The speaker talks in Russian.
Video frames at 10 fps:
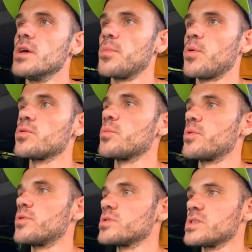И походу
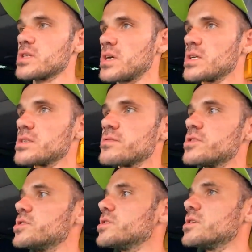придется
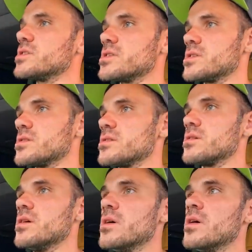заказывать через
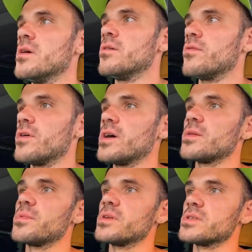э,
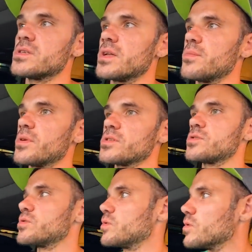Wildberries либо
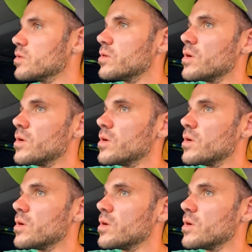Озон.